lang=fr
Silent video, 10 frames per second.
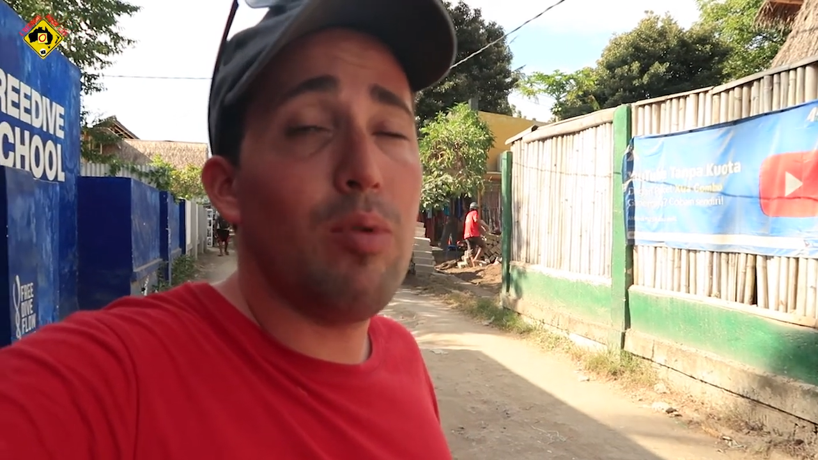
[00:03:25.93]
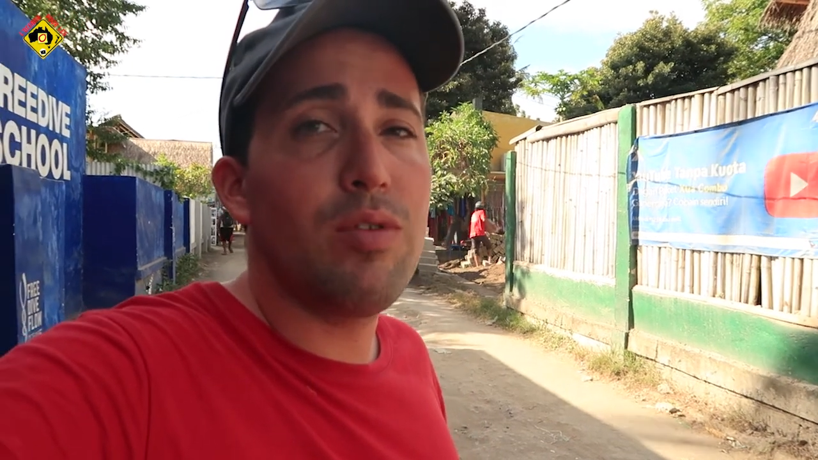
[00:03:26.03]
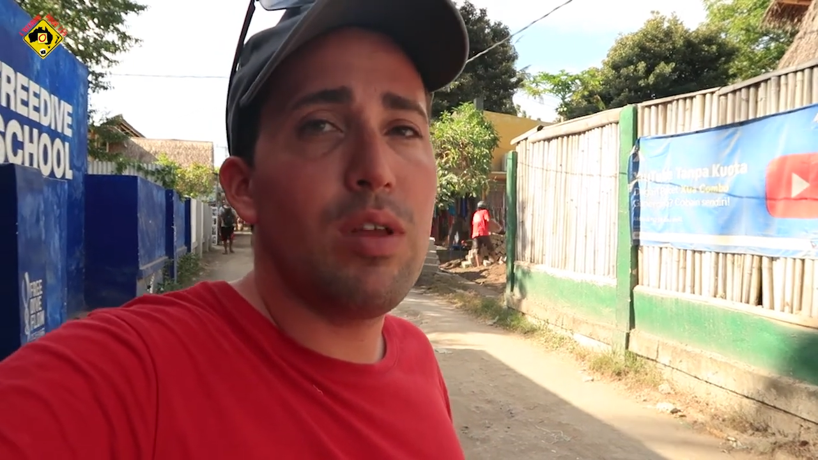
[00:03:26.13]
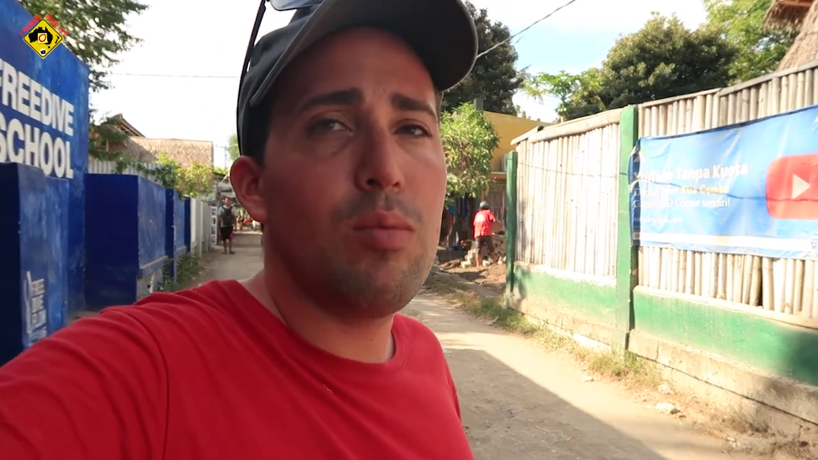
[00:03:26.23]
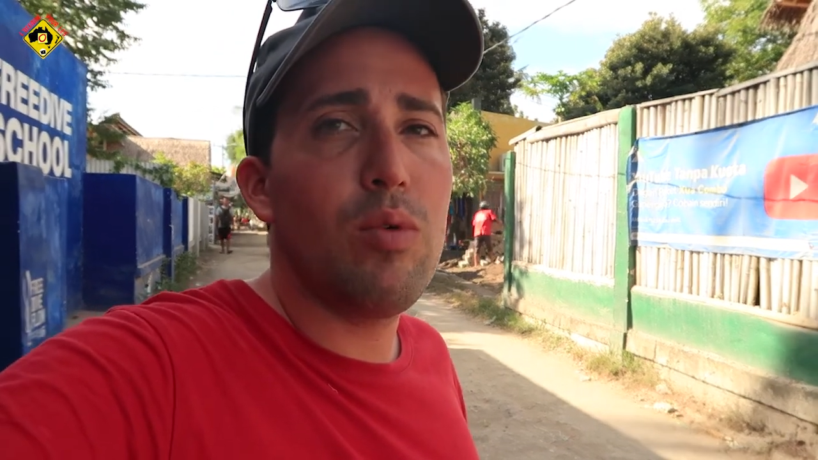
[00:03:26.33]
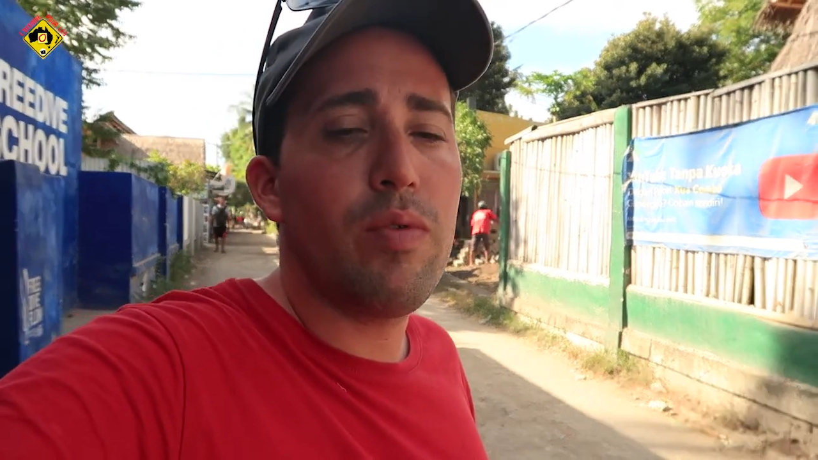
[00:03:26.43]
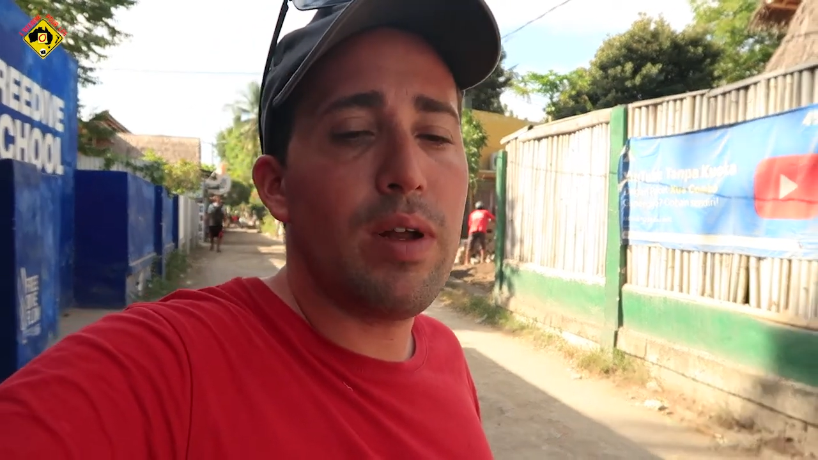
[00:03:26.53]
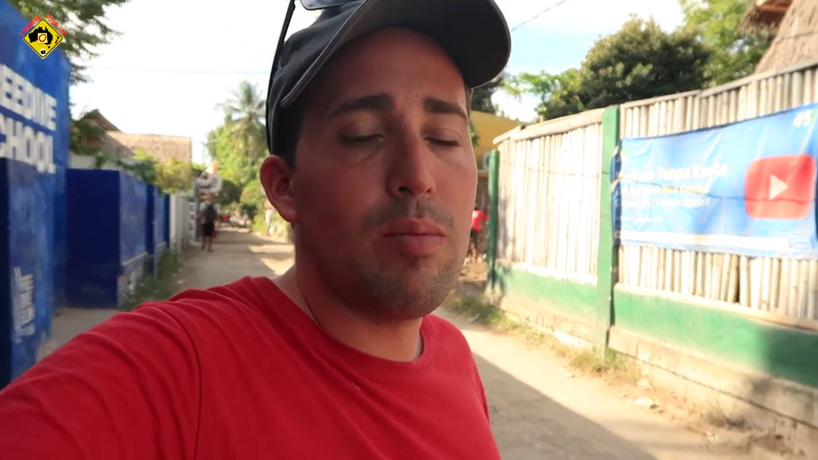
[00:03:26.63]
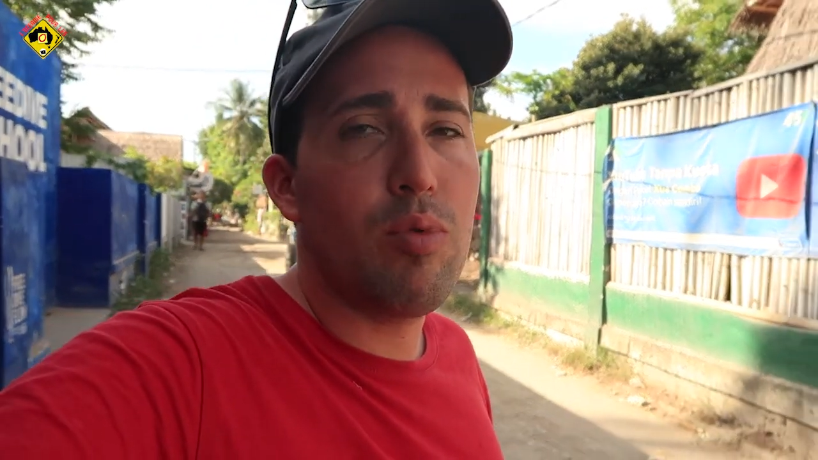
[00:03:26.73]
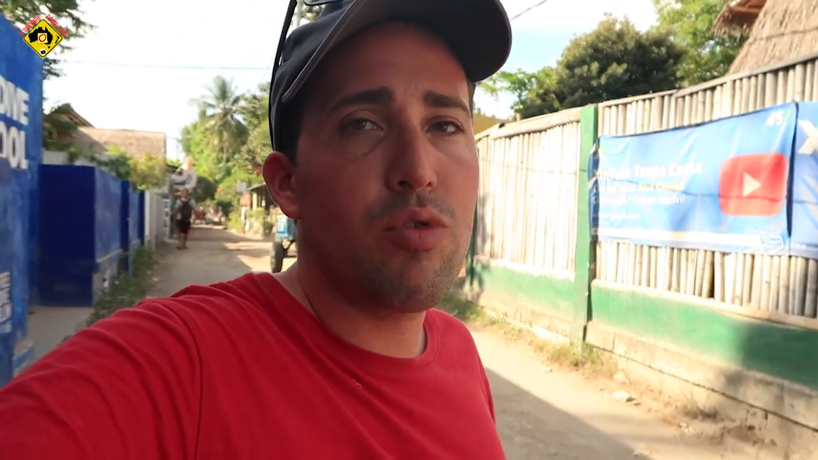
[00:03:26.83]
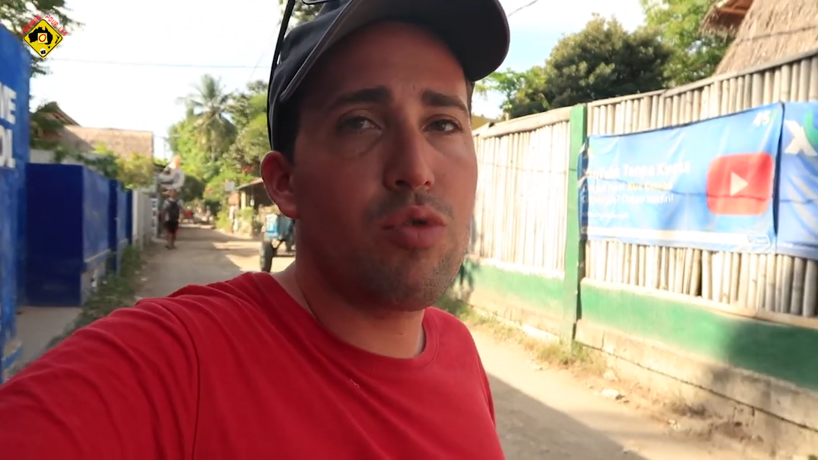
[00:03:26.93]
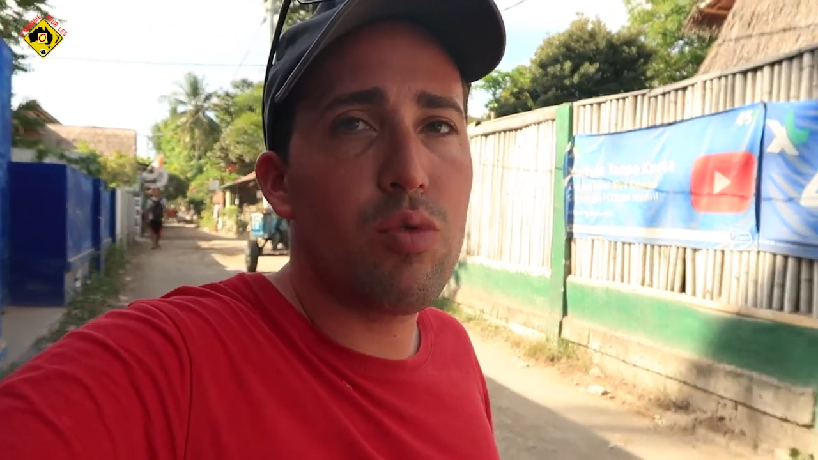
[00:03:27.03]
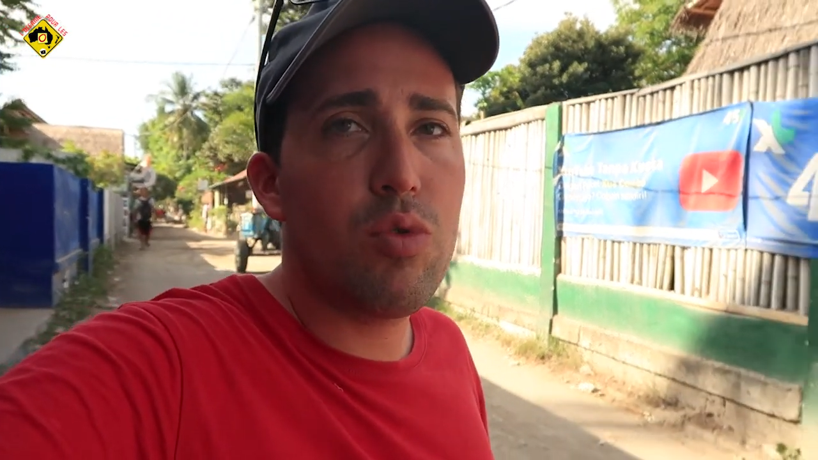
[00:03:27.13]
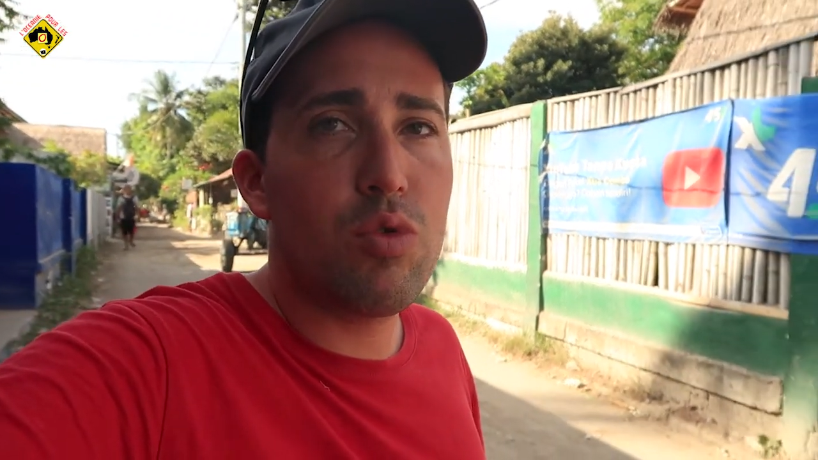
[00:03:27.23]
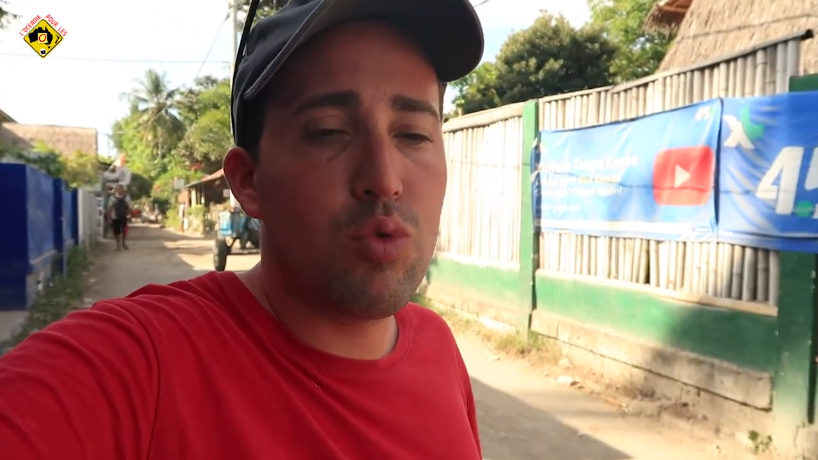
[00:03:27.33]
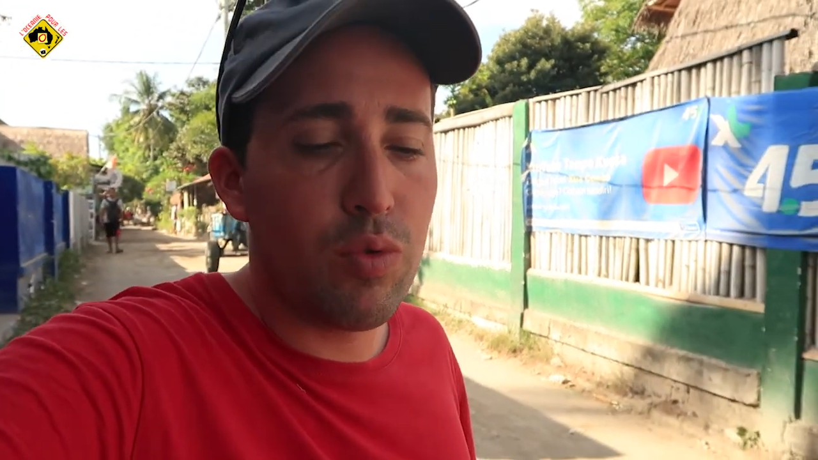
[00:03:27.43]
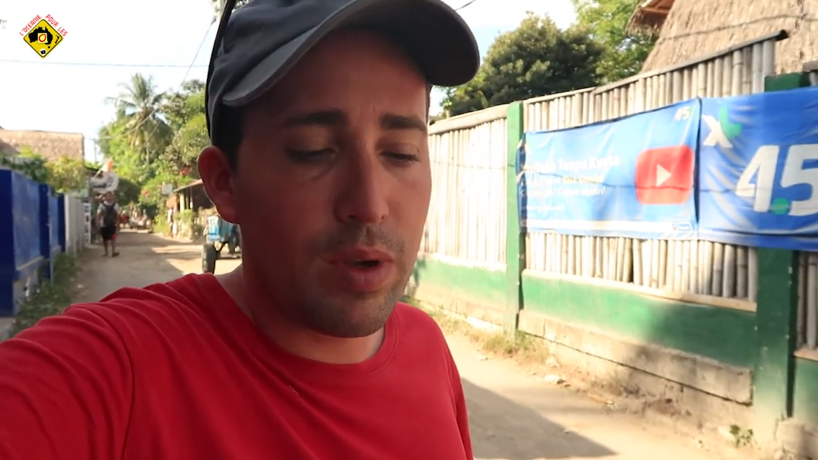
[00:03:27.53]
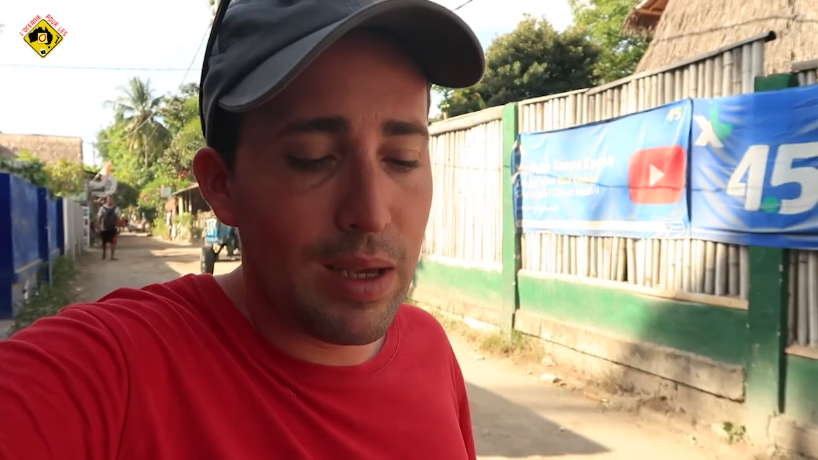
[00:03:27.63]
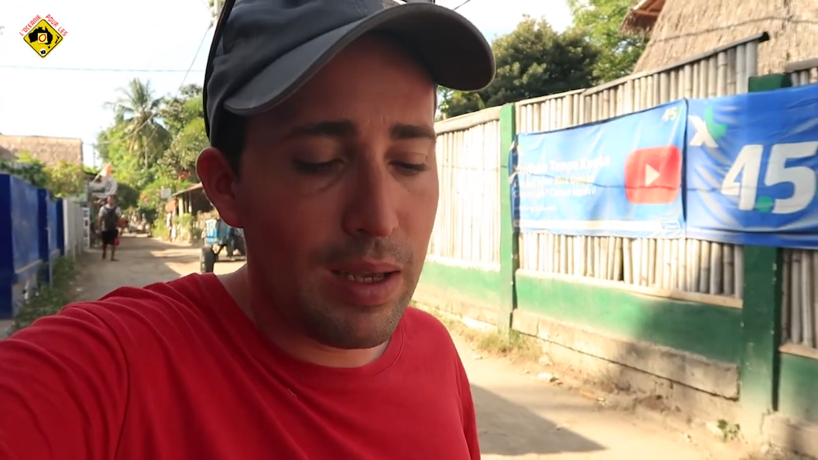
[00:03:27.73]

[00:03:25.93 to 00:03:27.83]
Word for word: pauvres animaux, enfin les pauvres chevaux souffrent